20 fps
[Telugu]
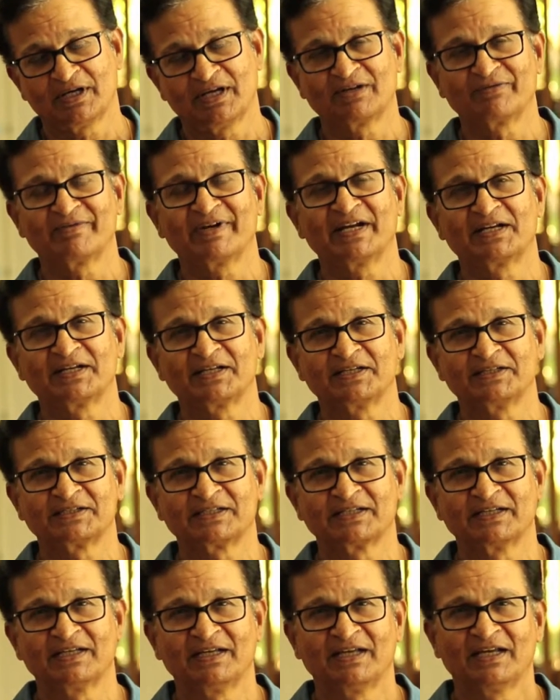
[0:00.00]
అడ్వాంటేజ్
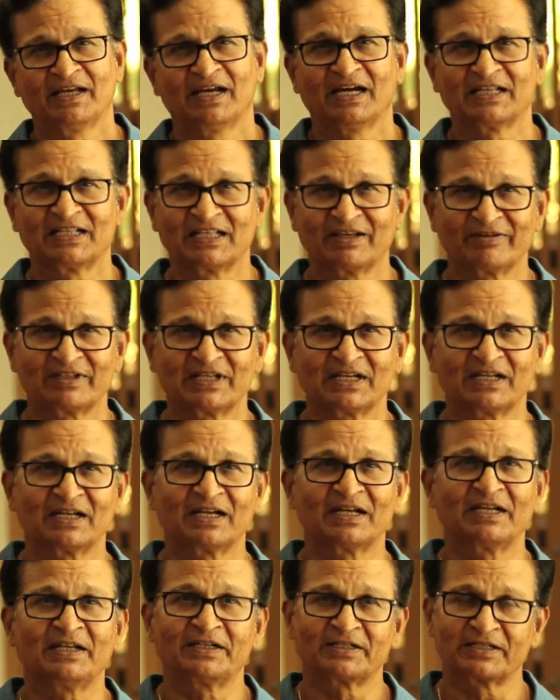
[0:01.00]

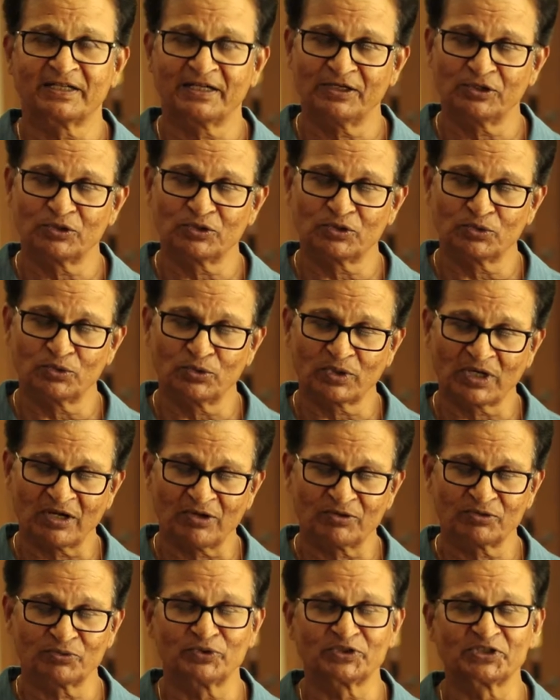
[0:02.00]
అదేవిధంగా ఇంటర్నెట్
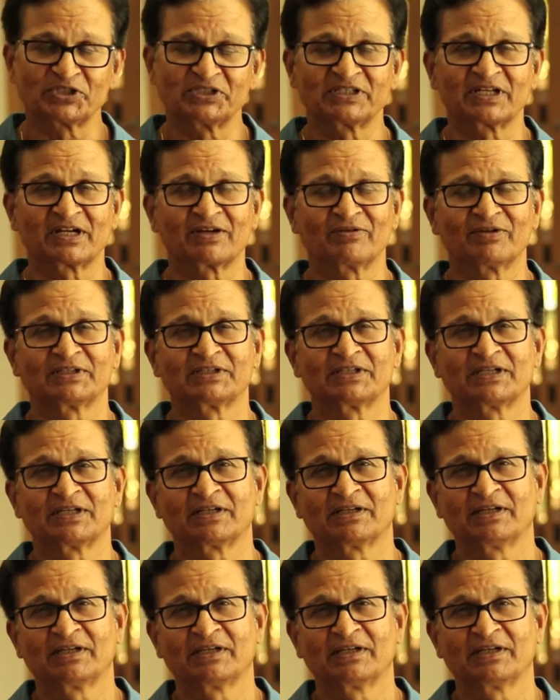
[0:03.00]
రావడం వచ్చిన తర్వాత